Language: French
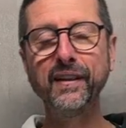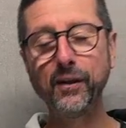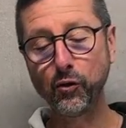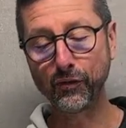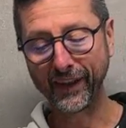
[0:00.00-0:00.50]

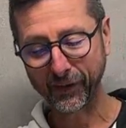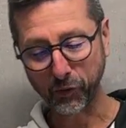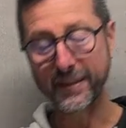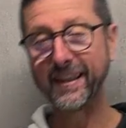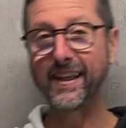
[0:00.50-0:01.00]
vidéo va être
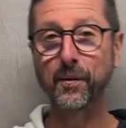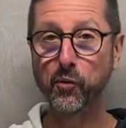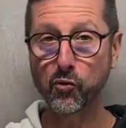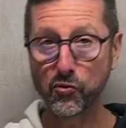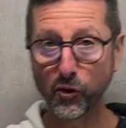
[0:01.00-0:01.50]
utile à
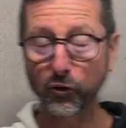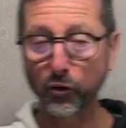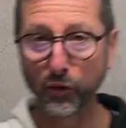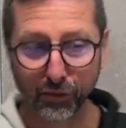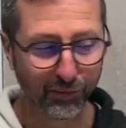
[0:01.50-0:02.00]
beaucoup
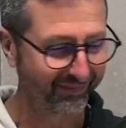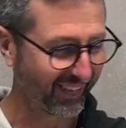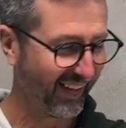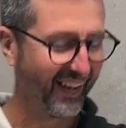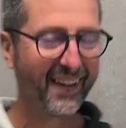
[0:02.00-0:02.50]
d'entre vous
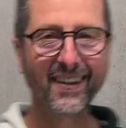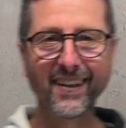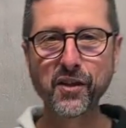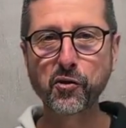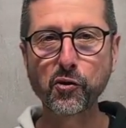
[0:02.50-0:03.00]

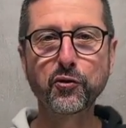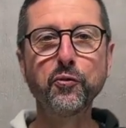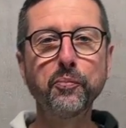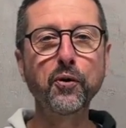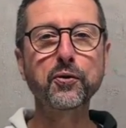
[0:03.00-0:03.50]
qui, je le
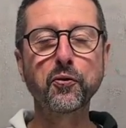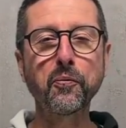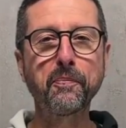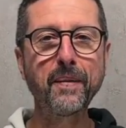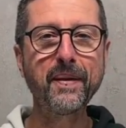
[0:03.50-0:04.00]
suppose,
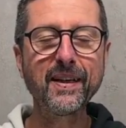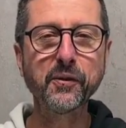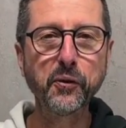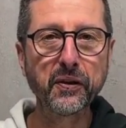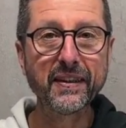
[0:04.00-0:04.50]
ont pas
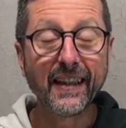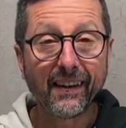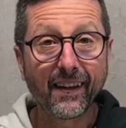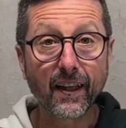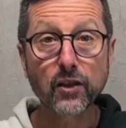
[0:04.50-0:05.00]
mal
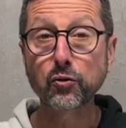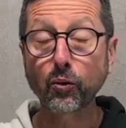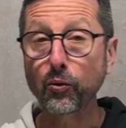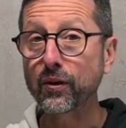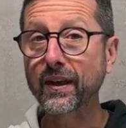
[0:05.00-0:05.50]
d'idées
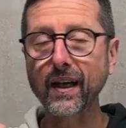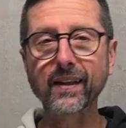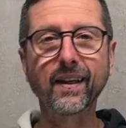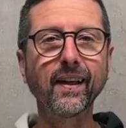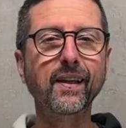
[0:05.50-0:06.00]
sur le
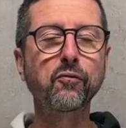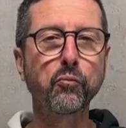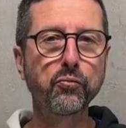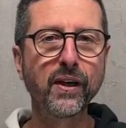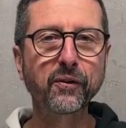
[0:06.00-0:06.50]
calcaire qui
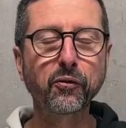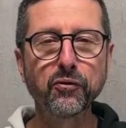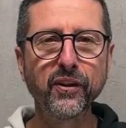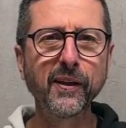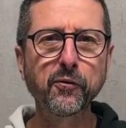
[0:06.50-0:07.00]
ont pu être
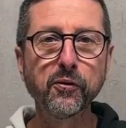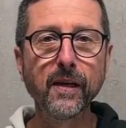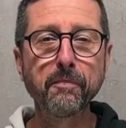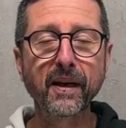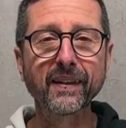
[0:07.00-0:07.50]

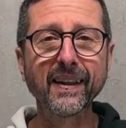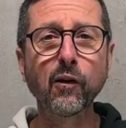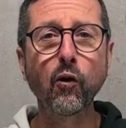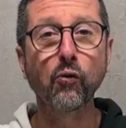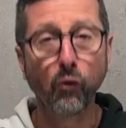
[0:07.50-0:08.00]
véhiculées par des
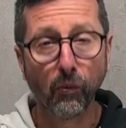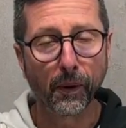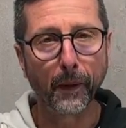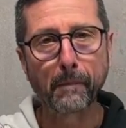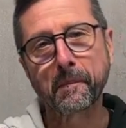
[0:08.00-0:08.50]
grands
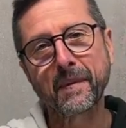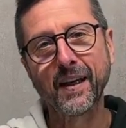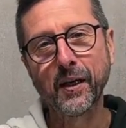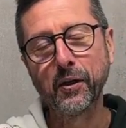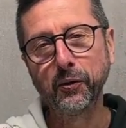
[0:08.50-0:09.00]
groupes,
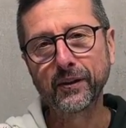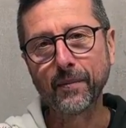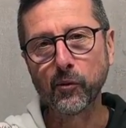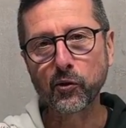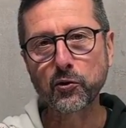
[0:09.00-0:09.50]

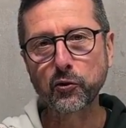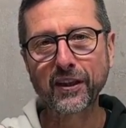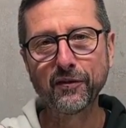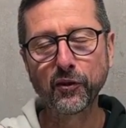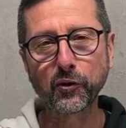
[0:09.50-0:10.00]
notamment ceux
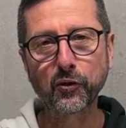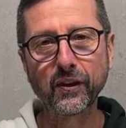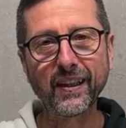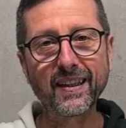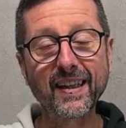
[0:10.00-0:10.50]
qui vendent
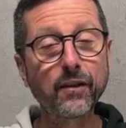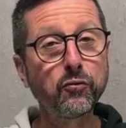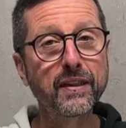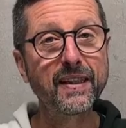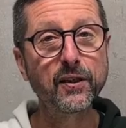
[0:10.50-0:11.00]
des
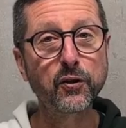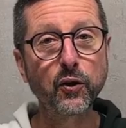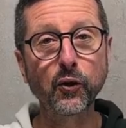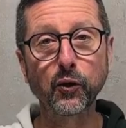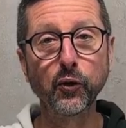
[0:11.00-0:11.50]

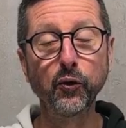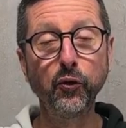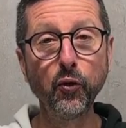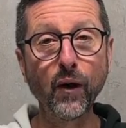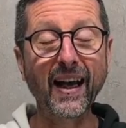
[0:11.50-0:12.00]
adoucisseurs
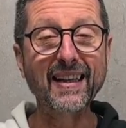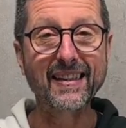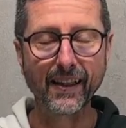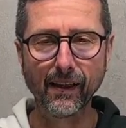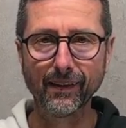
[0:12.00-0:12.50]
d'eau à
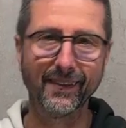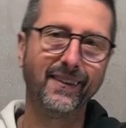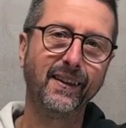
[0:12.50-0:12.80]
sel